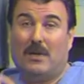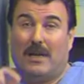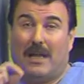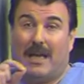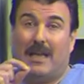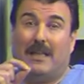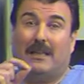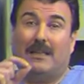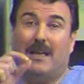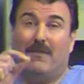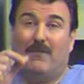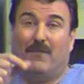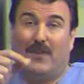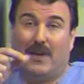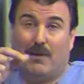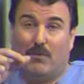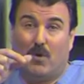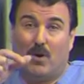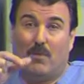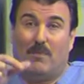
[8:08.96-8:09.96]
قلنا الدم
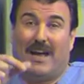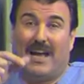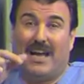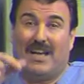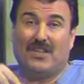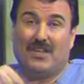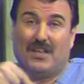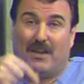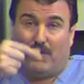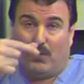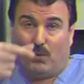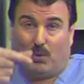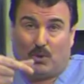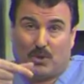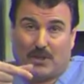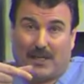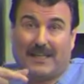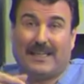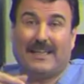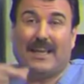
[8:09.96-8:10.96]
في البول بحاجة
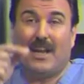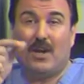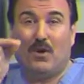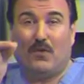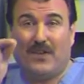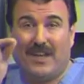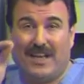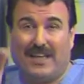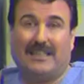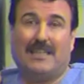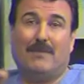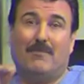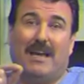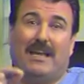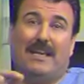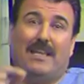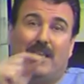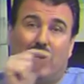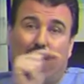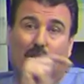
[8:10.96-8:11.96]
لفحوصات لأنه في
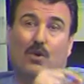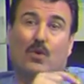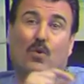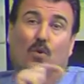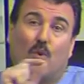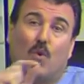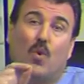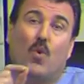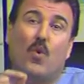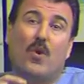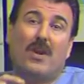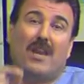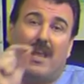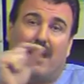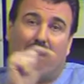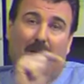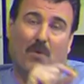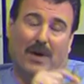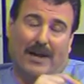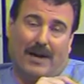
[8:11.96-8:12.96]
احتمالية أنه يكون
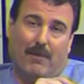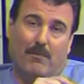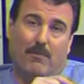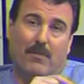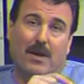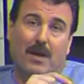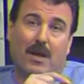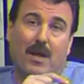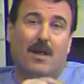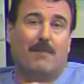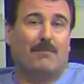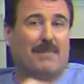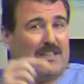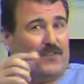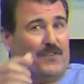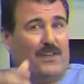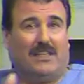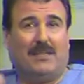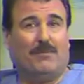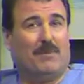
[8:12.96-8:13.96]
ورم
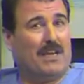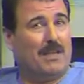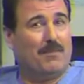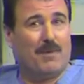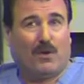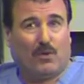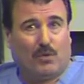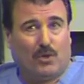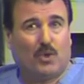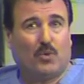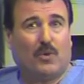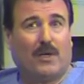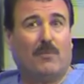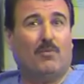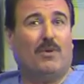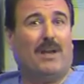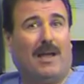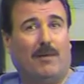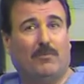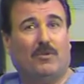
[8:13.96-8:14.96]
بس في احتمالية ما يكونش
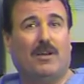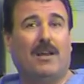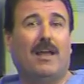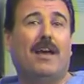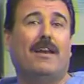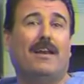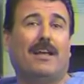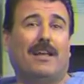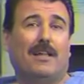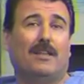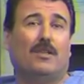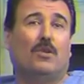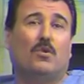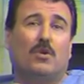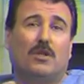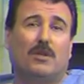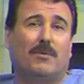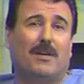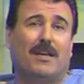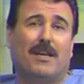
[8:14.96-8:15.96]
ورم والحمد لله أنك أنت
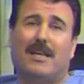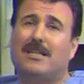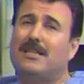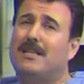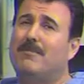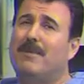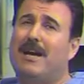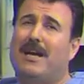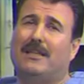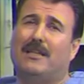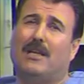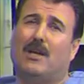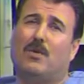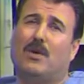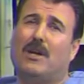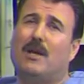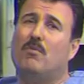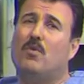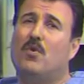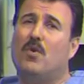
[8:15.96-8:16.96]
كنت من الناس اللي ما عندك
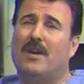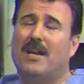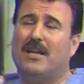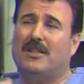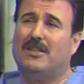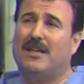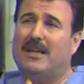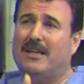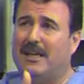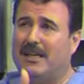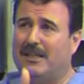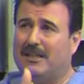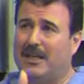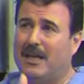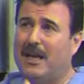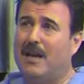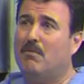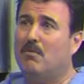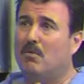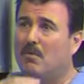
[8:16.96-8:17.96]
ورم وهو ناتج عن
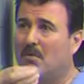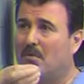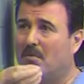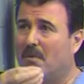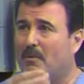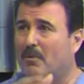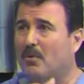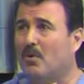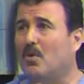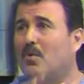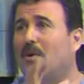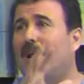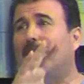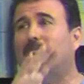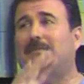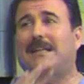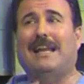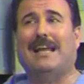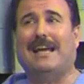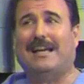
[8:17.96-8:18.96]
التهاب ومبروك
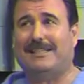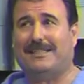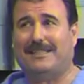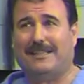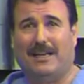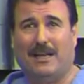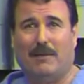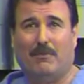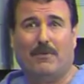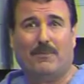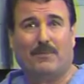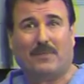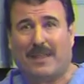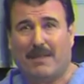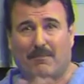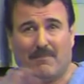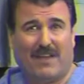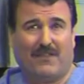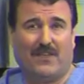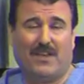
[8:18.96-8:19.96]
والحمد لله على السلامة
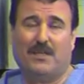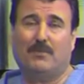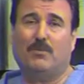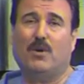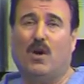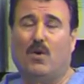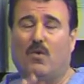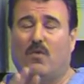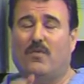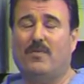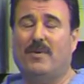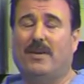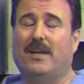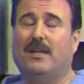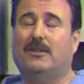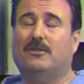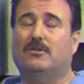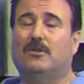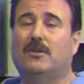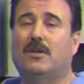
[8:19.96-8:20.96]
ما فيش بخوف
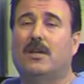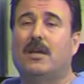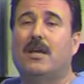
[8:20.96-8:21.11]
معناته